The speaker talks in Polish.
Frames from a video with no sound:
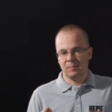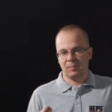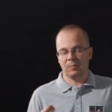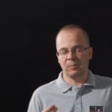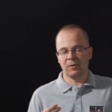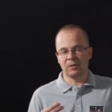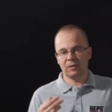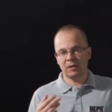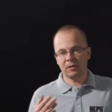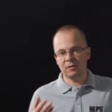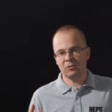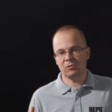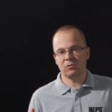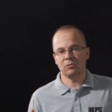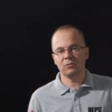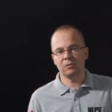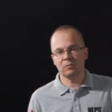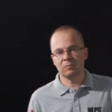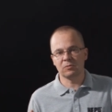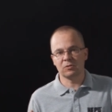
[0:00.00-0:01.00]

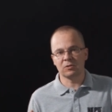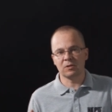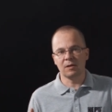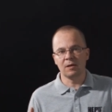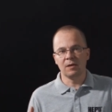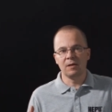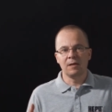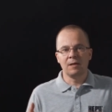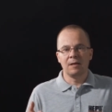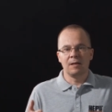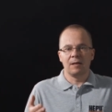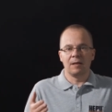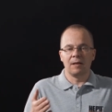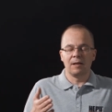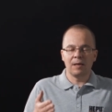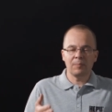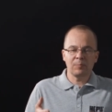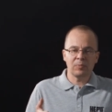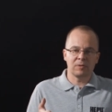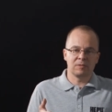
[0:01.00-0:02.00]
Pamiętajcie o tym, że
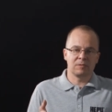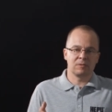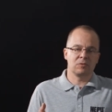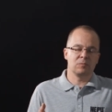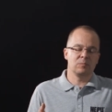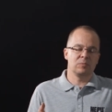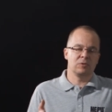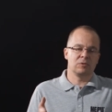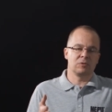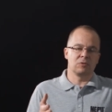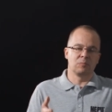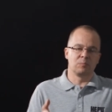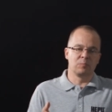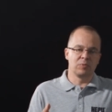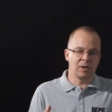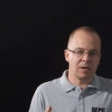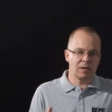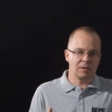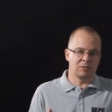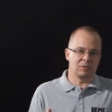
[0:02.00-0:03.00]
lepiej zrobić to
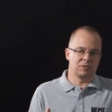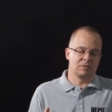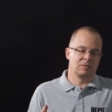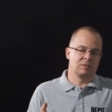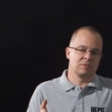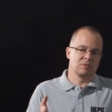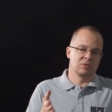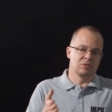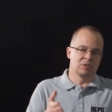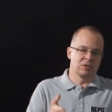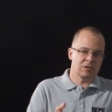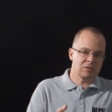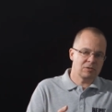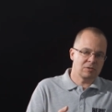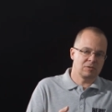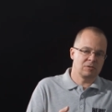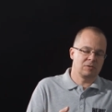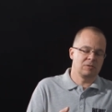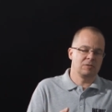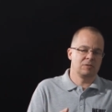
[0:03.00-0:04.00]
5 czy
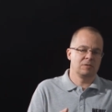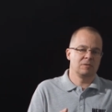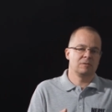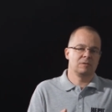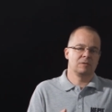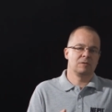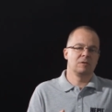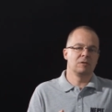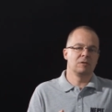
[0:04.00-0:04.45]
10 tysięcy